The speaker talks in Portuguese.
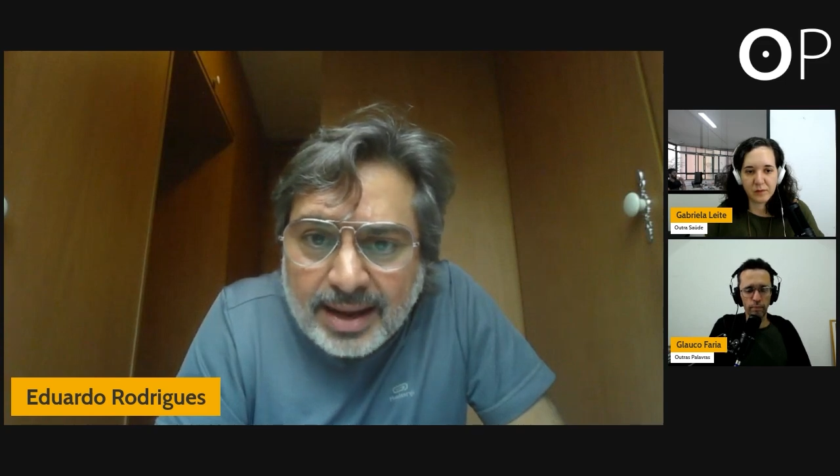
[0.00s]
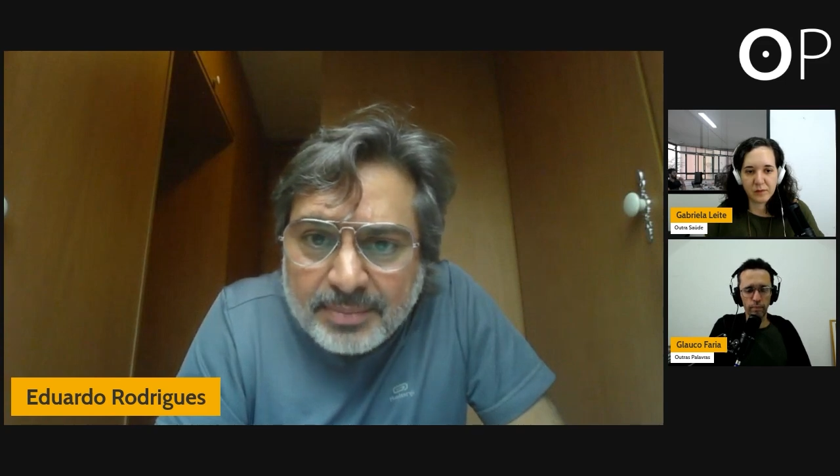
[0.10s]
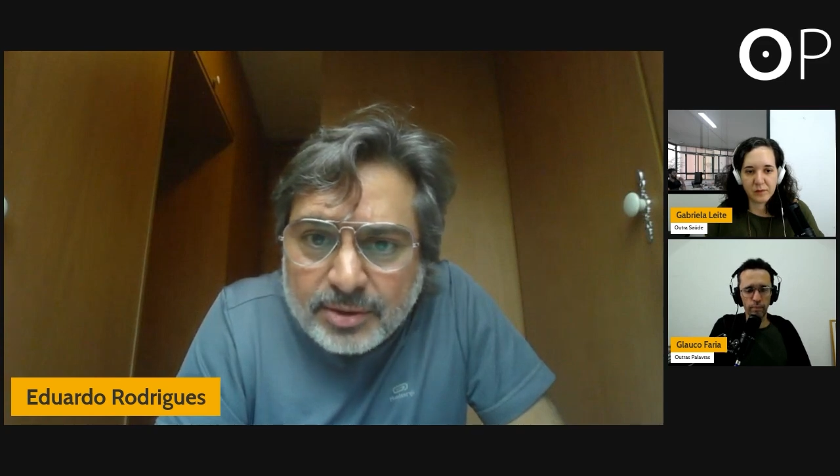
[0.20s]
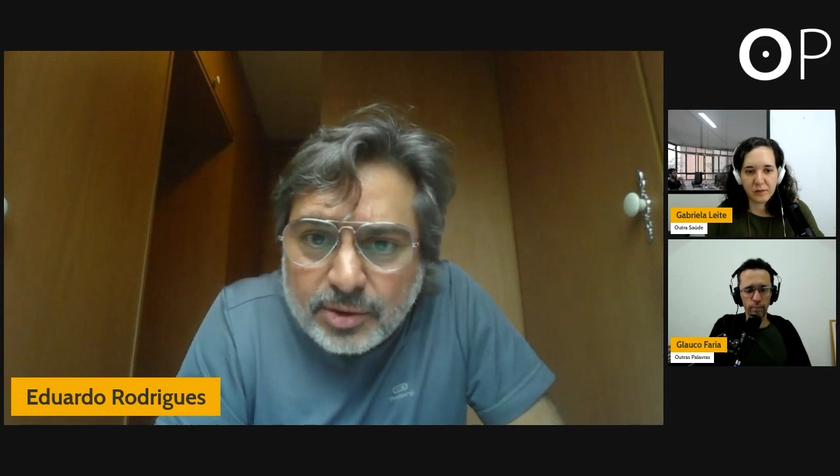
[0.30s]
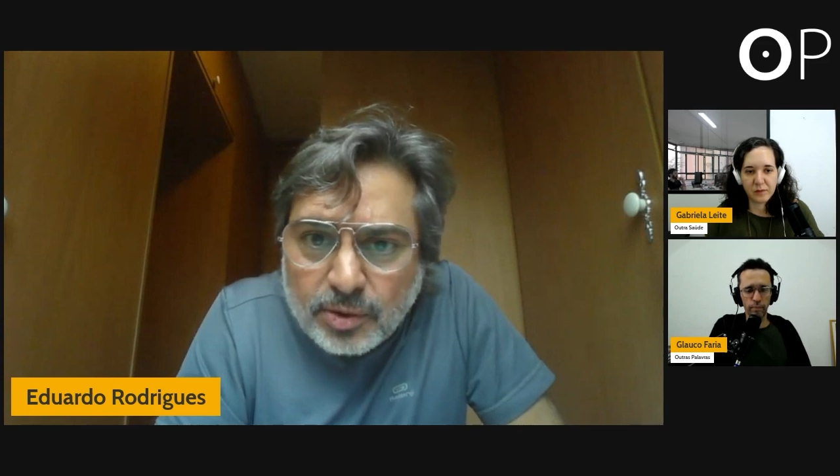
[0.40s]
a
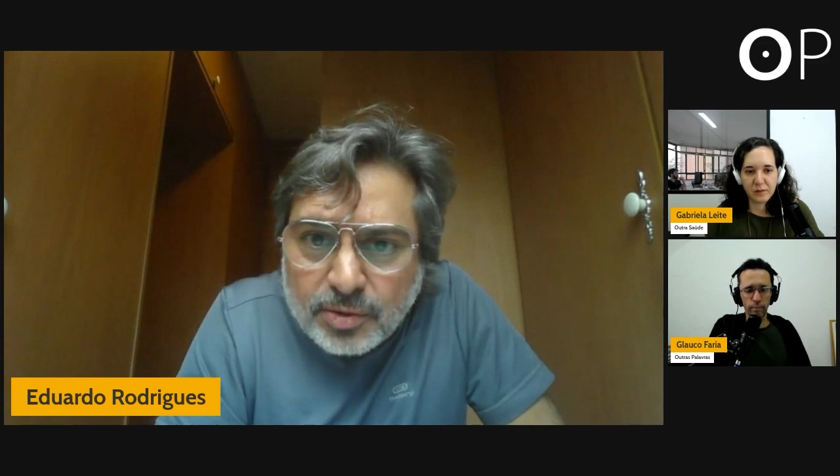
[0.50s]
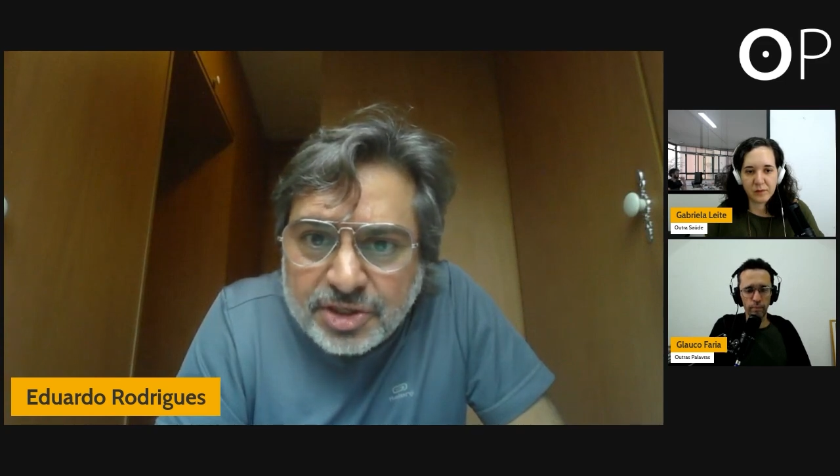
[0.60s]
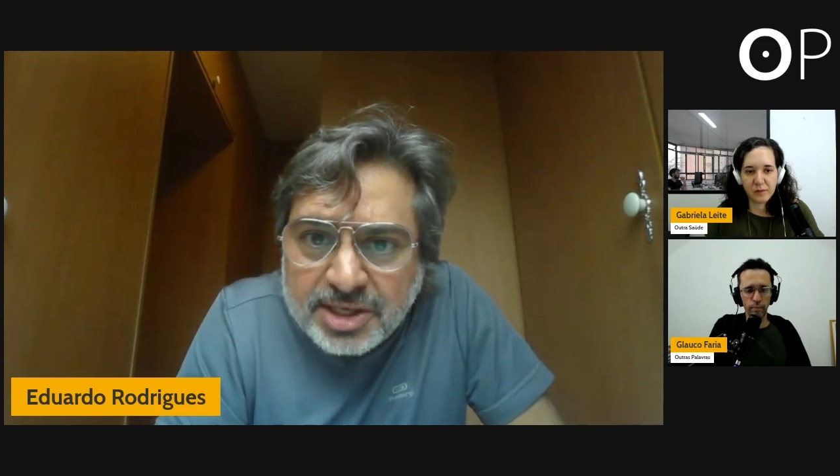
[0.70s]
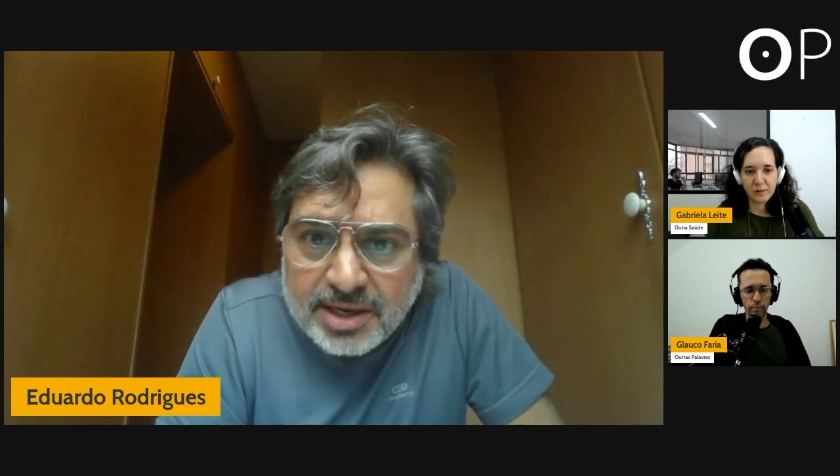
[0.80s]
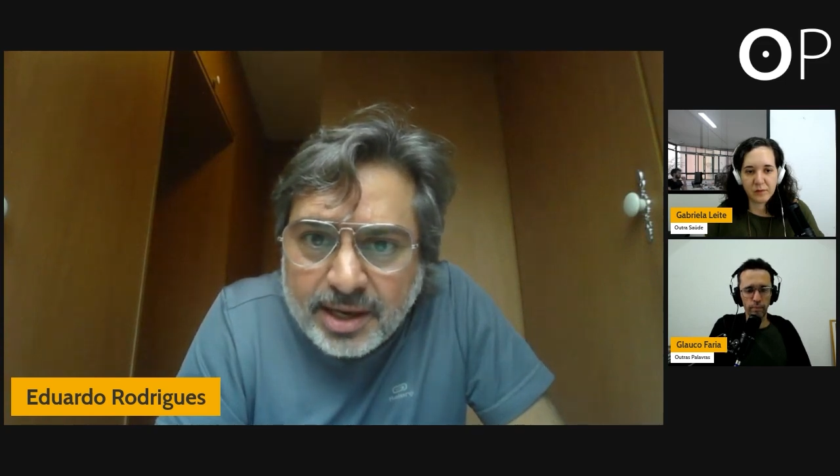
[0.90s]

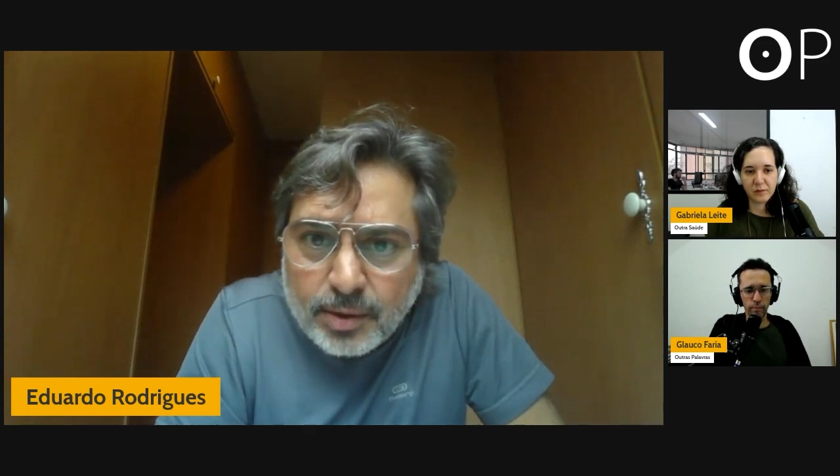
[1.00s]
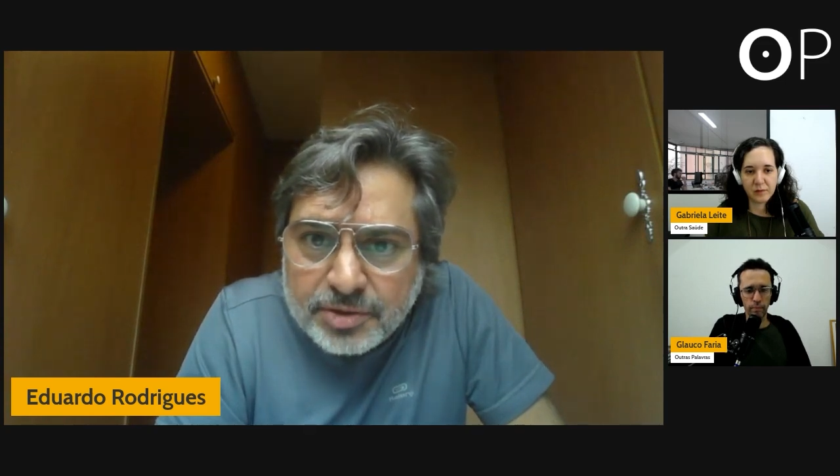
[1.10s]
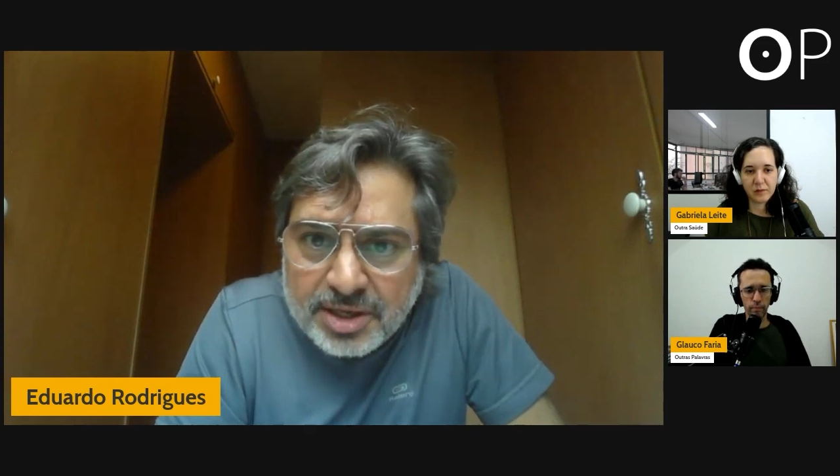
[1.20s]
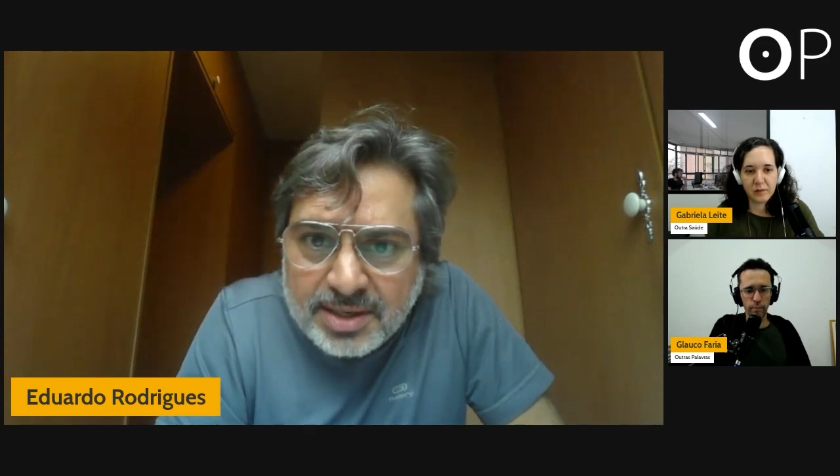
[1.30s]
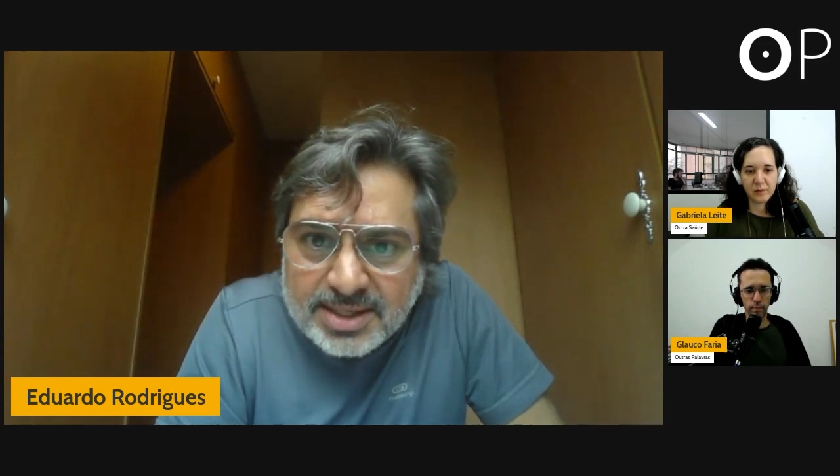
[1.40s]
metodologia que eu
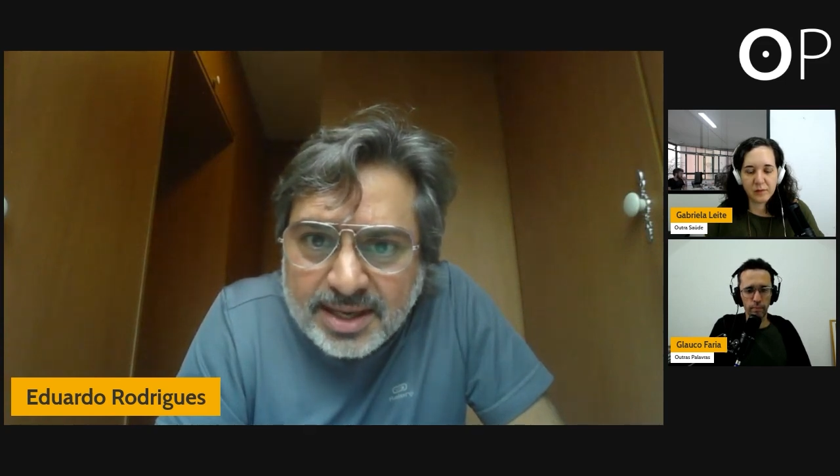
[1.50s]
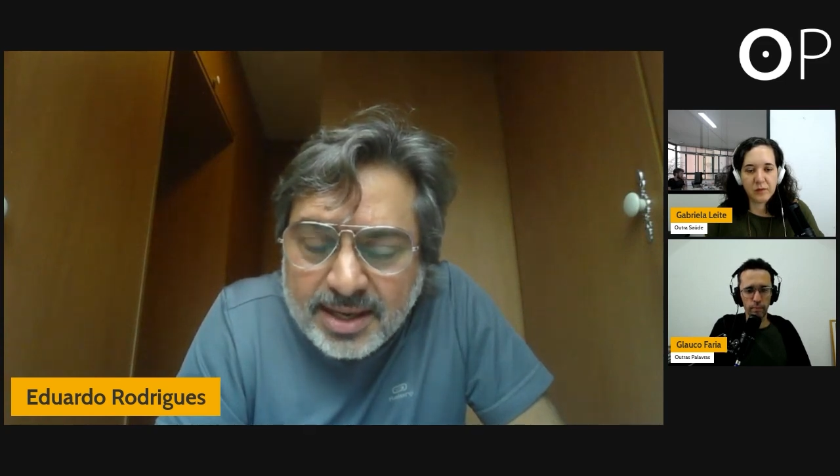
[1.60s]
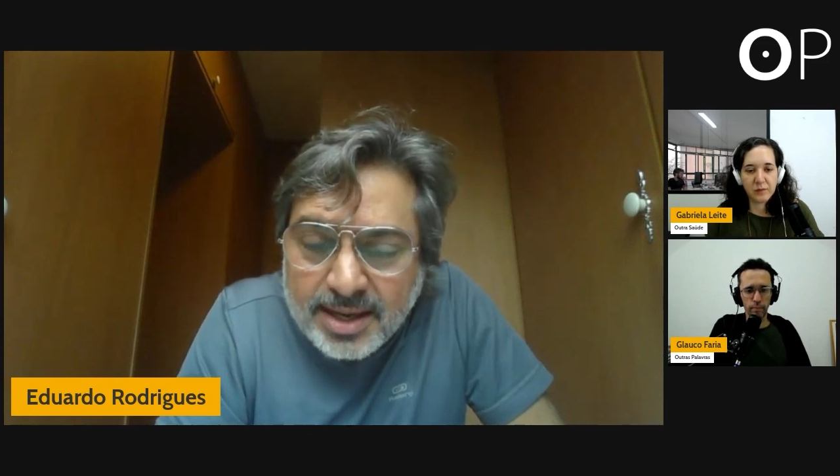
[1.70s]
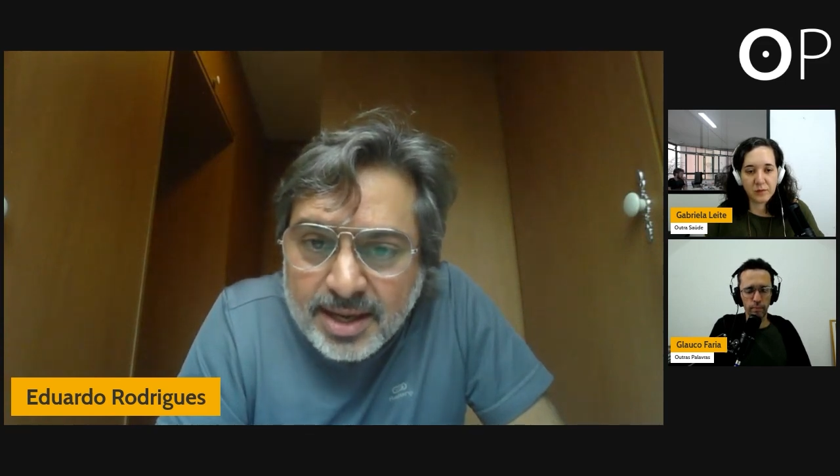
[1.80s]
utilizei